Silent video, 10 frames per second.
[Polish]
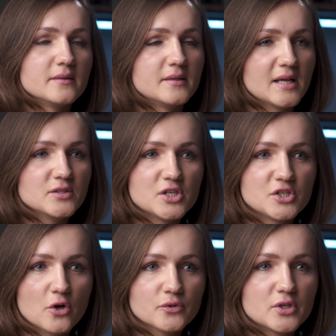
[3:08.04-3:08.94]
Trend
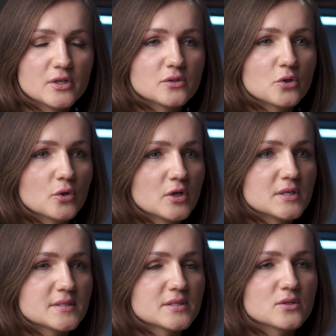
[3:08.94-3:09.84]
dziesiąty to
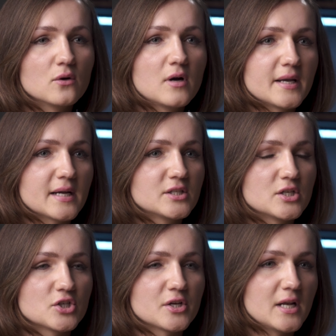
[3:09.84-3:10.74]
kryzys o
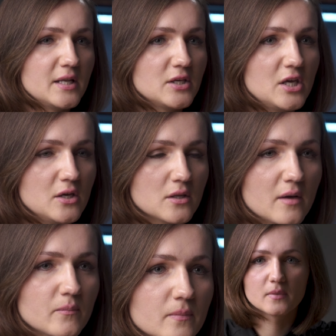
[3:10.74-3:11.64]
charakterze
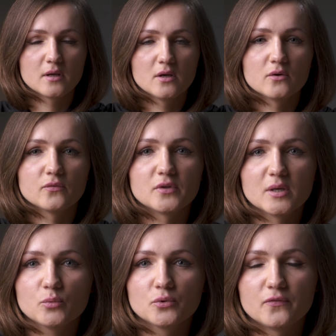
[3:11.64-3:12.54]
religijnym. W
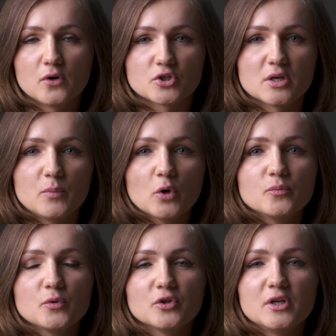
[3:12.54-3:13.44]
tym utworze
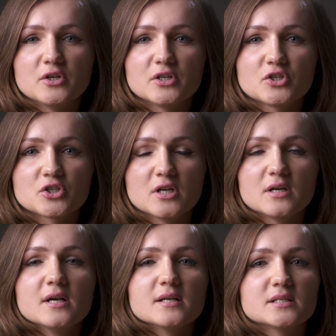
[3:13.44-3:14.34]
podmiot liryczny
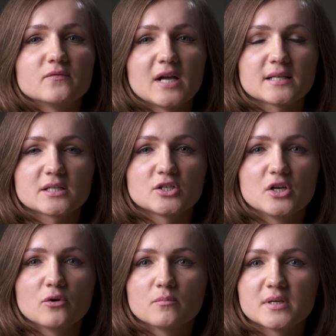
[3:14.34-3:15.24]
zwraca
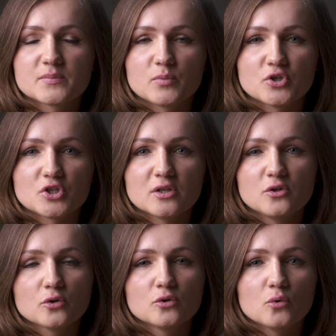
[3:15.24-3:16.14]
się
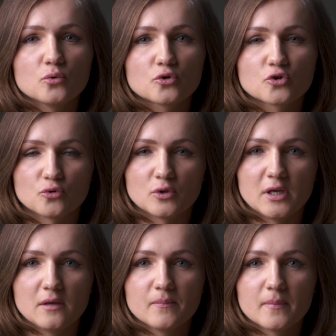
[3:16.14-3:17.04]
bezpośrednio do
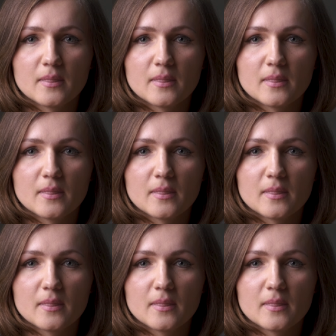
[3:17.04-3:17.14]
Urszuli.